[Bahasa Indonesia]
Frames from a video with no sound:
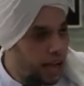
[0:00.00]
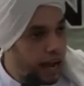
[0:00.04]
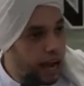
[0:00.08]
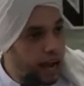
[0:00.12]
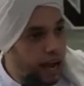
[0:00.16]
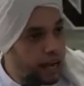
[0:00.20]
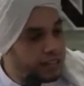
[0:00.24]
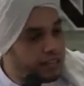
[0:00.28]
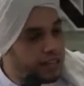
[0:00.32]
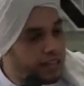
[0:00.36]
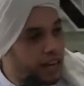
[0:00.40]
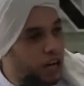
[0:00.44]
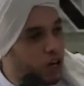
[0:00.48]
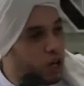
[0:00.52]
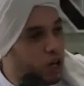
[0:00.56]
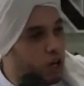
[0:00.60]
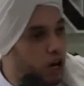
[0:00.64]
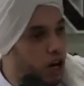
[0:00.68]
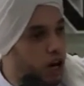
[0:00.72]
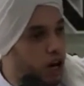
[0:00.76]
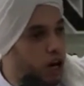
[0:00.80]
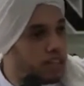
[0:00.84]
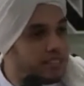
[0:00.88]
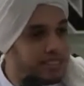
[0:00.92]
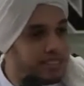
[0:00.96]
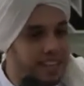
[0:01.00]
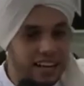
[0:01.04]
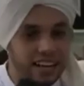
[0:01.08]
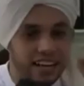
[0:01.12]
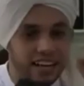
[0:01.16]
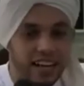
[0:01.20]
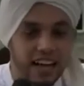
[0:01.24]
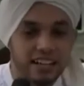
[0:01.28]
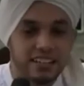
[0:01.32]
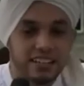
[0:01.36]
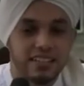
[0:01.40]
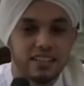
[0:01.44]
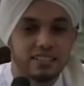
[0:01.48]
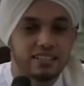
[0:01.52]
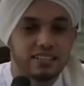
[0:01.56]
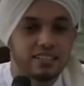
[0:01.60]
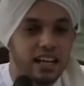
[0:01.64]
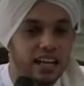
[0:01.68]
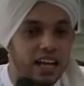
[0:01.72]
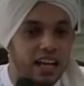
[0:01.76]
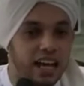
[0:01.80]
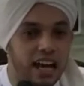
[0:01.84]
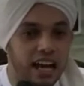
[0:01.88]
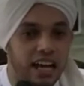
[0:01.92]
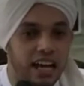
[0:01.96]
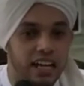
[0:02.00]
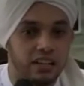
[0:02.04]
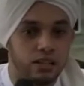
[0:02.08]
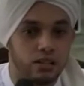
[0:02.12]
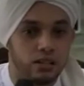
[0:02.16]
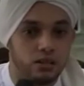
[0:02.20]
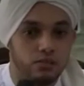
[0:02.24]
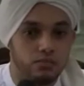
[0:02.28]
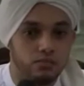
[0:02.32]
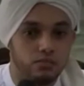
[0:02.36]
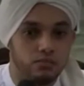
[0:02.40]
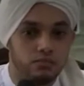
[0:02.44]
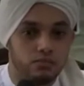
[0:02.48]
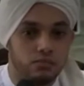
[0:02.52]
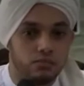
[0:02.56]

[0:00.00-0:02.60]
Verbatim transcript: Ada lugatan, ada saran.